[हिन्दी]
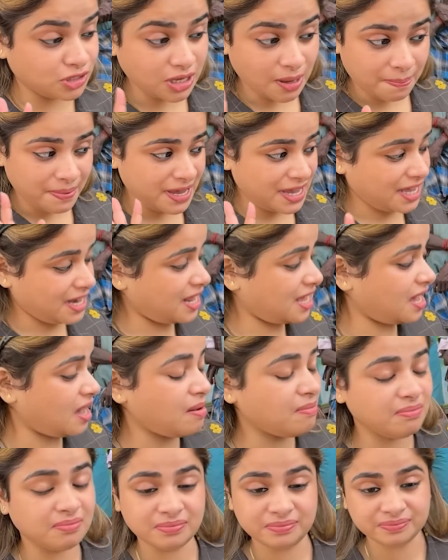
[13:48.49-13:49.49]
स्मेल इसकी
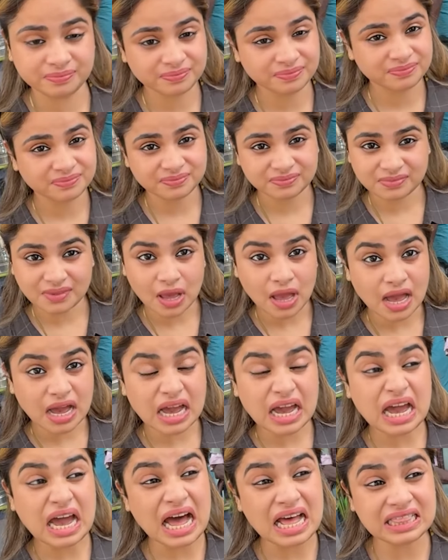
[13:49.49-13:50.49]
बहुत स्ट्रॉन्ग है भाई है ना
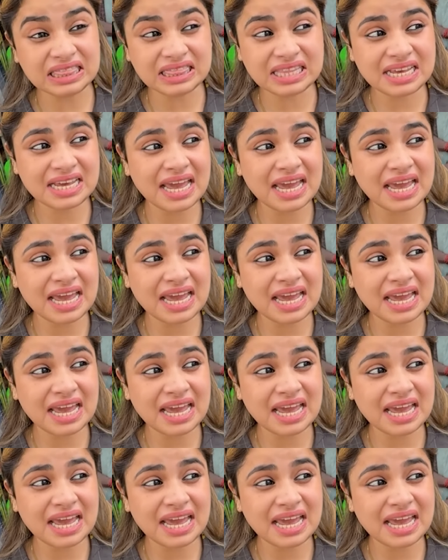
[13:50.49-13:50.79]
बहुत मतलब स्ट्रॉन्ग